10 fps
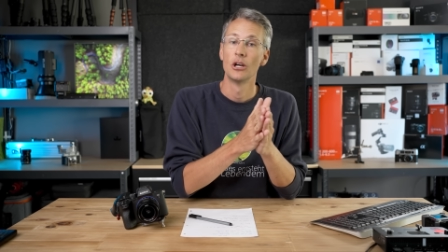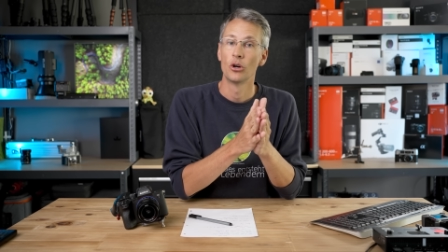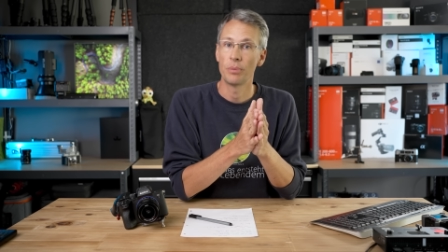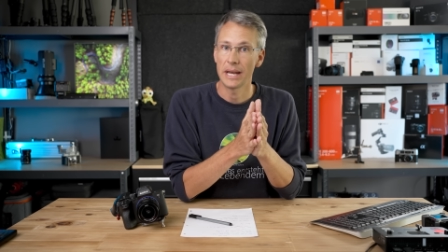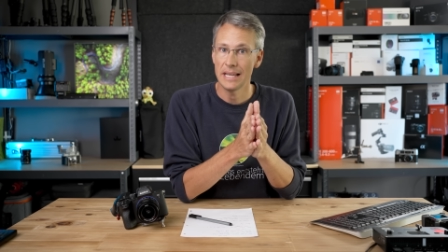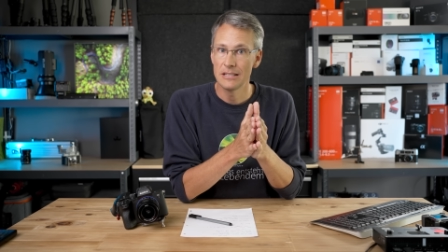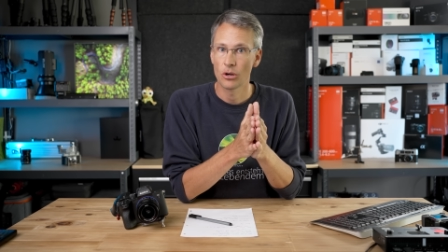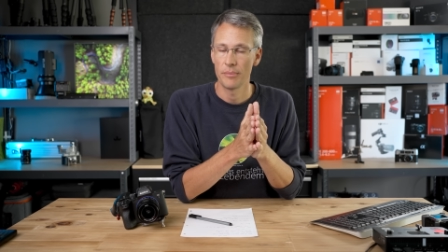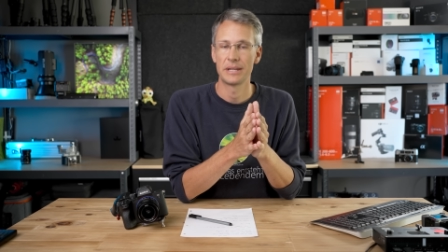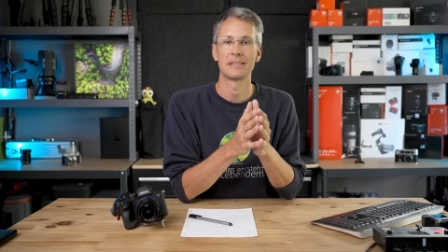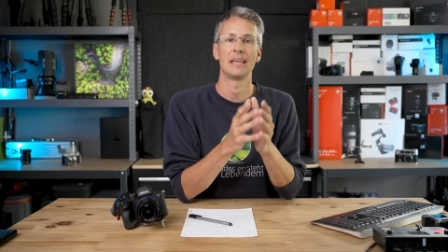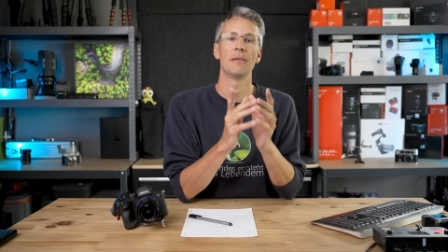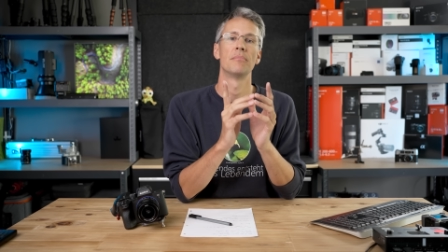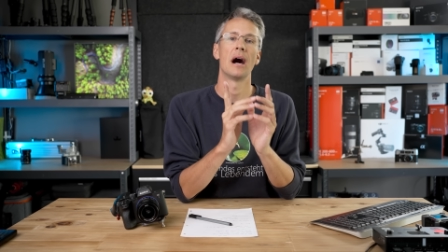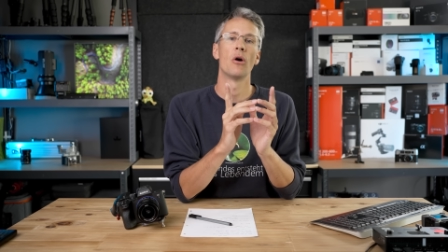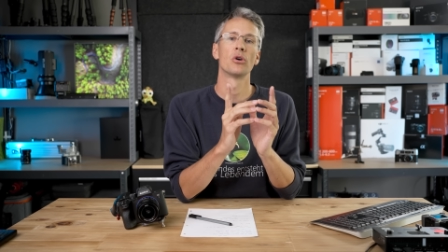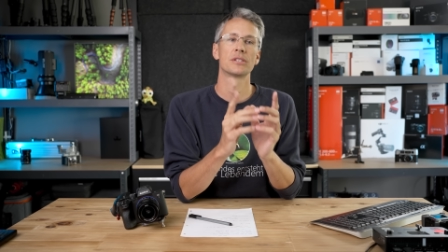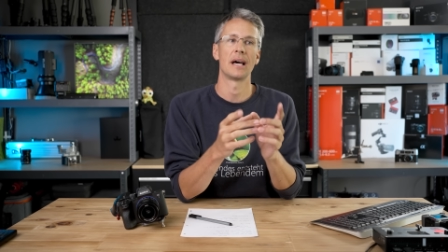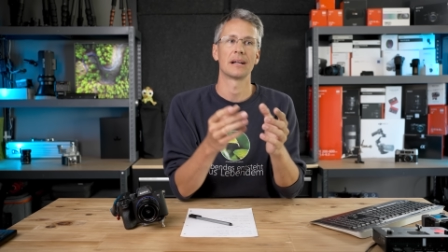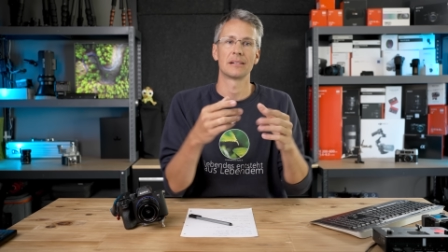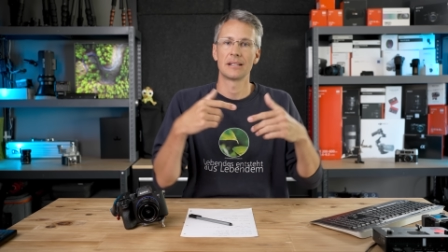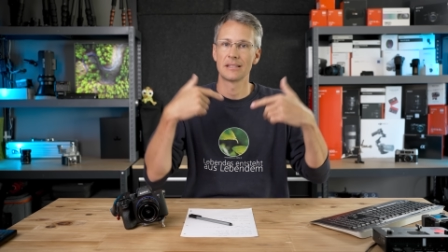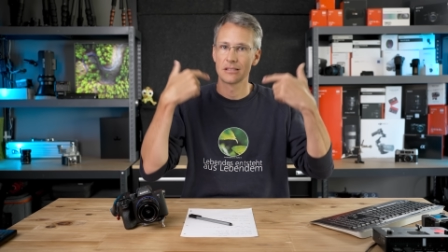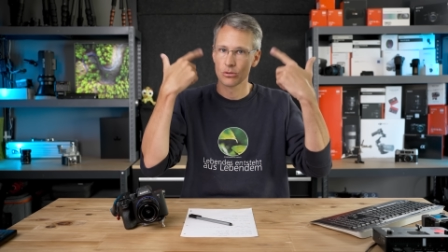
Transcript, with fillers: Und bei der ISO kann man das eben auch sagen. Das ist